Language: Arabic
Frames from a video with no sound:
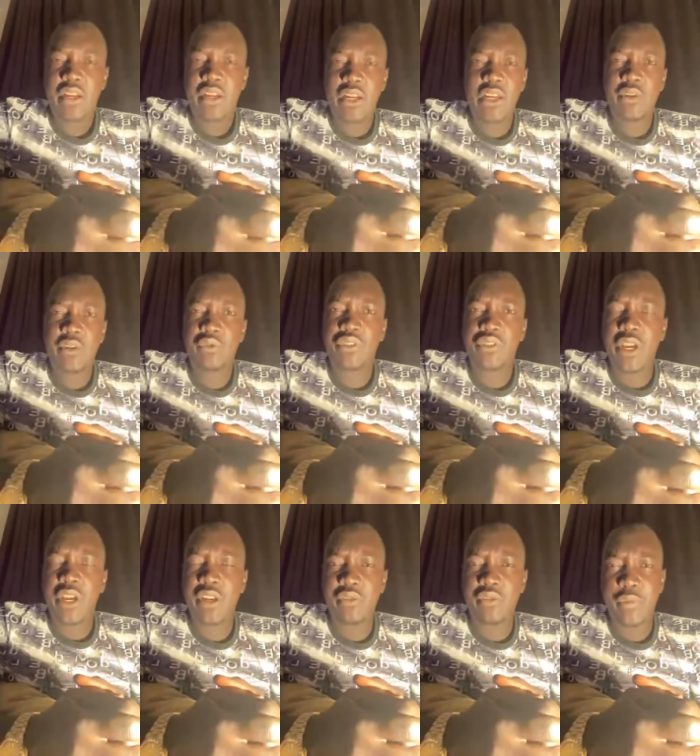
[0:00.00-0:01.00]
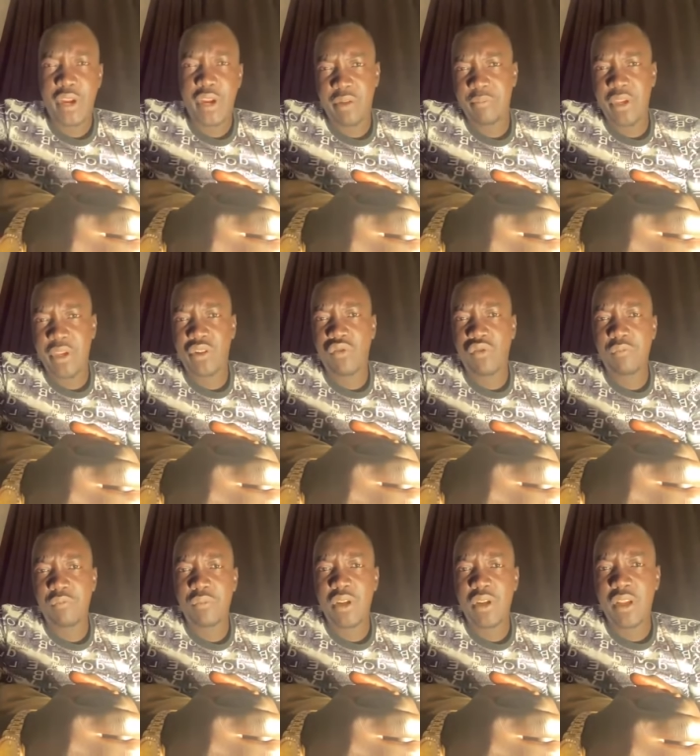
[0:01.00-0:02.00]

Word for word: أهلا وسهلا ومرحبا بكم